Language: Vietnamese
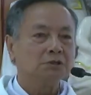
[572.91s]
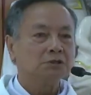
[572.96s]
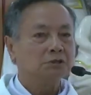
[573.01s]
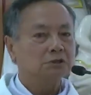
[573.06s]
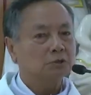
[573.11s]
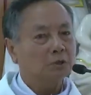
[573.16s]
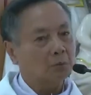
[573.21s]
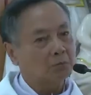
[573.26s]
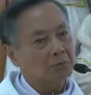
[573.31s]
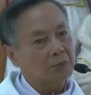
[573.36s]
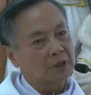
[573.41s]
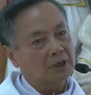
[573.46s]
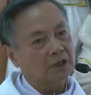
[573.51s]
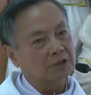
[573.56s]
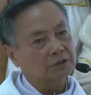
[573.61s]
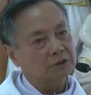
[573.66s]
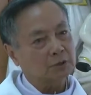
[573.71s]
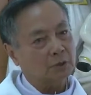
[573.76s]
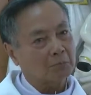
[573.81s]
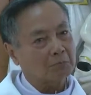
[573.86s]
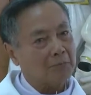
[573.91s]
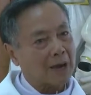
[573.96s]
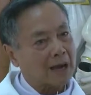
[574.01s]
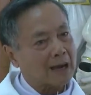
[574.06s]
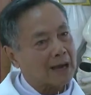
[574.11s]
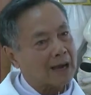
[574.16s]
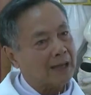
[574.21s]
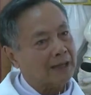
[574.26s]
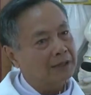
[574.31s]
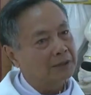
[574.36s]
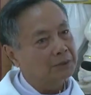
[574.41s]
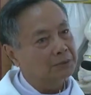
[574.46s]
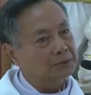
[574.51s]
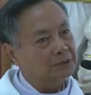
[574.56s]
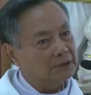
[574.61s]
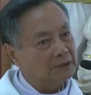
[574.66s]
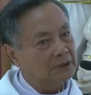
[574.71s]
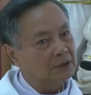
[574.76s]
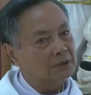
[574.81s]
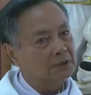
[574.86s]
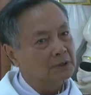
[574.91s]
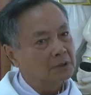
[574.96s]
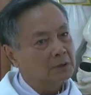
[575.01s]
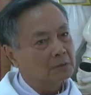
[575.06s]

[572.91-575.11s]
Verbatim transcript: sống một đời sống bác ái yêu thương